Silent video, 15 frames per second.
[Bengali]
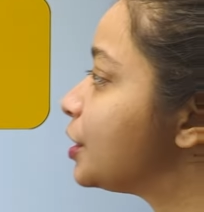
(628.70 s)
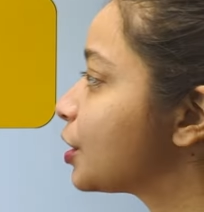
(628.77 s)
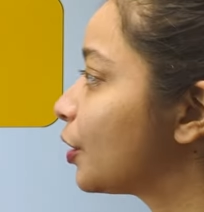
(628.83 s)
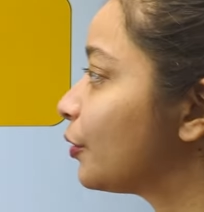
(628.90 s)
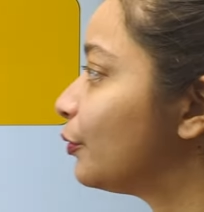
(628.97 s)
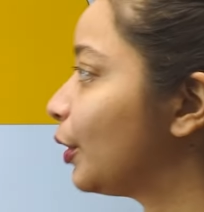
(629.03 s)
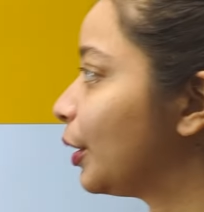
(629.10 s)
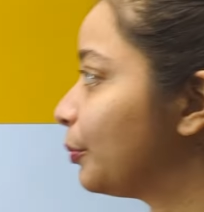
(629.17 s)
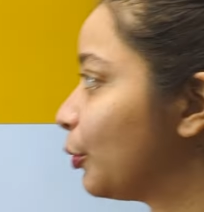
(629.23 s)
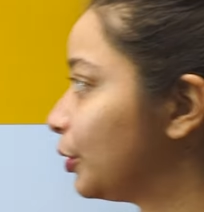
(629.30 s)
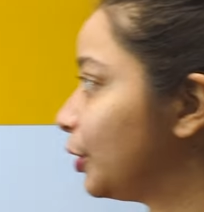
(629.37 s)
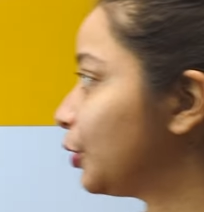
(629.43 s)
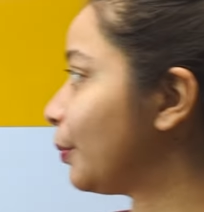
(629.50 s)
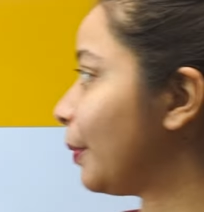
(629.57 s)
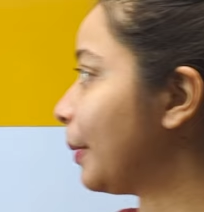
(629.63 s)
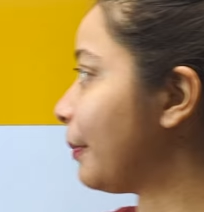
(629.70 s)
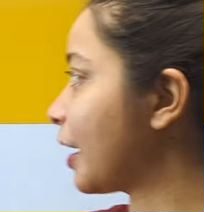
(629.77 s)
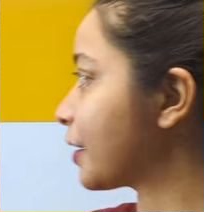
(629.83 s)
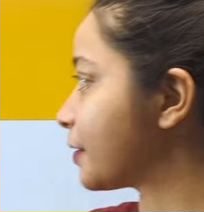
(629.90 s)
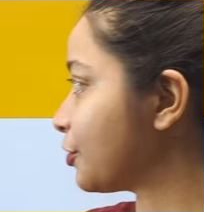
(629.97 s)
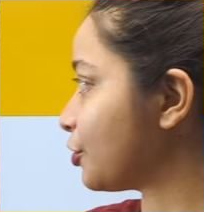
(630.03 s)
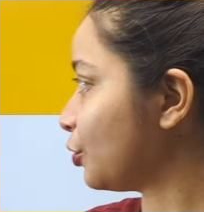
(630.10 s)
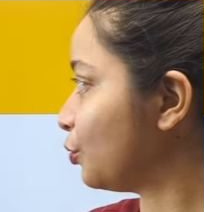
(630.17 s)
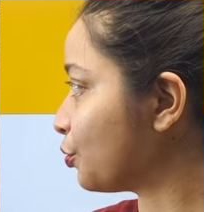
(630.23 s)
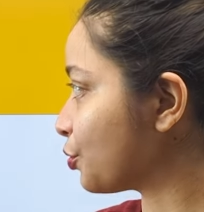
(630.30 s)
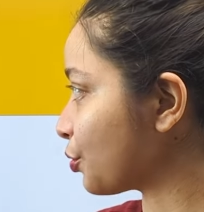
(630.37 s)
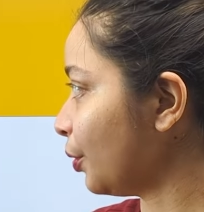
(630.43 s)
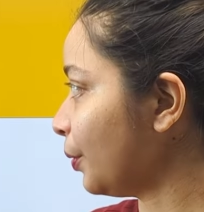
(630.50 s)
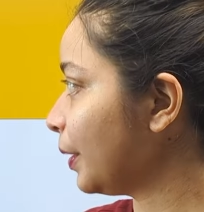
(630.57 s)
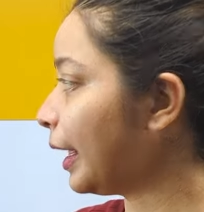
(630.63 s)
ইন্টারভিউ এর মধ্যে তোমার মার্কস আছে
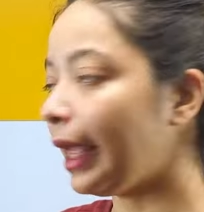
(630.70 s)
দুশো